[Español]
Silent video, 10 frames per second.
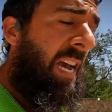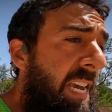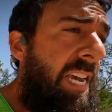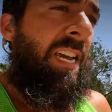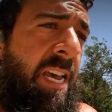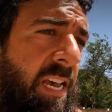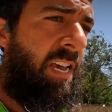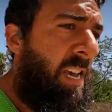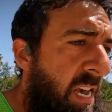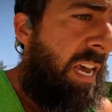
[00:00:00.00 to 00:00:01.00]
de ahí
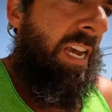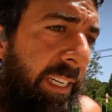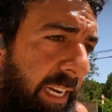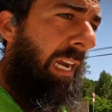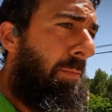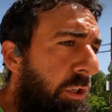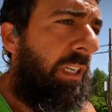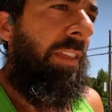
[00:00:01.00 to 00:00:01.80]
seguimos